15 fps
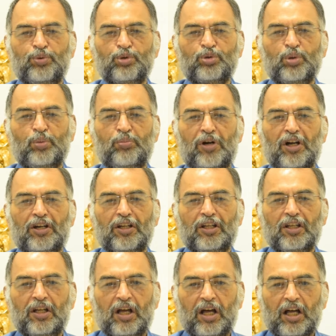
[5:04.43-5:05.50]
பூர்வமான
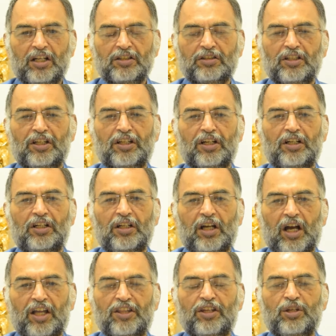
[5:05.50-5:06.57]
அர்த்தங்கள்
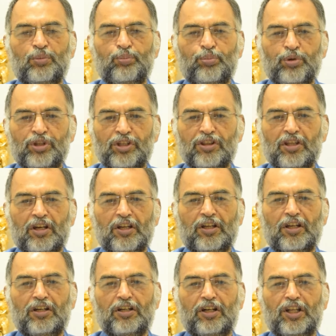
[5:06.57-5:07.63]
அதிகம்
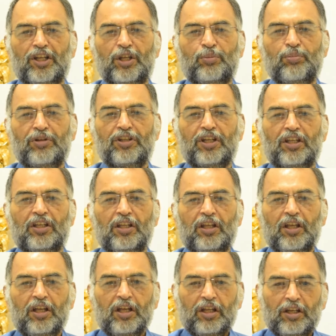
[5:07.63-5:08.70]
பொதிந்திருக்கின்றன என்பதை
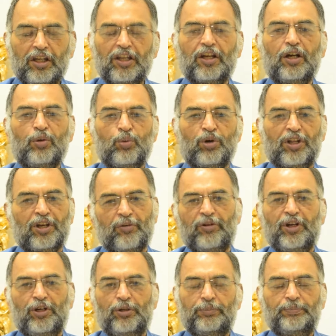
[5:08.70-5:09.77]
நீங்கள் உணர
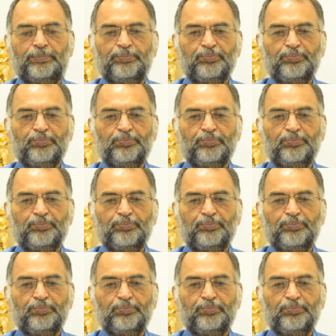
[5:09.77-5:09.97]
வேண்டும்